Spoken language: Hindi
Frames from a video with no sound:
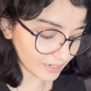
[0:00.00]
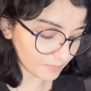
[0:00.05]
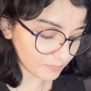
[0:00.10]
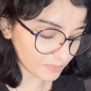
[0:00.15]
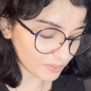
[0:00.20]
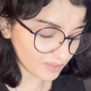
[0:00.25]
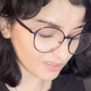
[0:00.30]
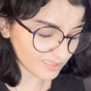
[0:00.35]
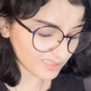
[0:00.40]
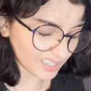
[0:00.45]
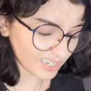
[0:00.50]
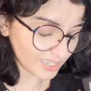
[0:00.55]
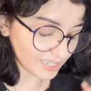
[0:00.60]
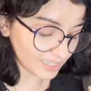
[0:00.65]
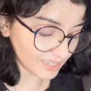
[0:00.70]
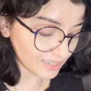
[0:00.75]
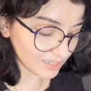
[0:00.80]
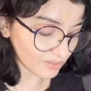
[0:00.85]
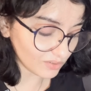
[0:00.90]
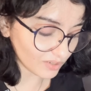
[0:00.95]
आपको लगता है
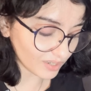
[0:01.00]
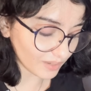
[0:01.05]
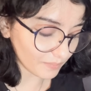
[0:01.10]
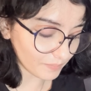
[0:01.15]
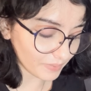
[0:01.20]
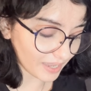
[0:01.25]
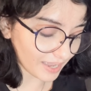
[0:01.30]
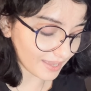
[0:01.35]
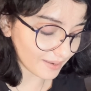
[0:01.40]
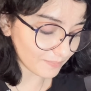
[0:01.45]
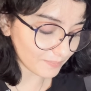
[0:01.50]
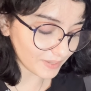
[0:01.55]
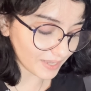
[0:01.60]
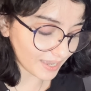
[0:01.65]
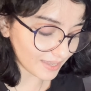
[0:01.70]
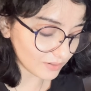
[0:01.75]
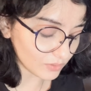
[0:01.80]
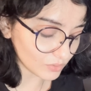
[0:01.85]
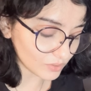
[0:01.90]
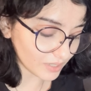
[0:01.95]
ठीक है ओके प्यार
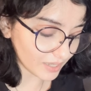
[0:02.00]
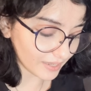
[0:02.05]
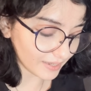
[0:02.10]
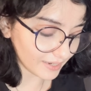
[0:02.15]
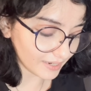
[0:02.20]
प्यार होता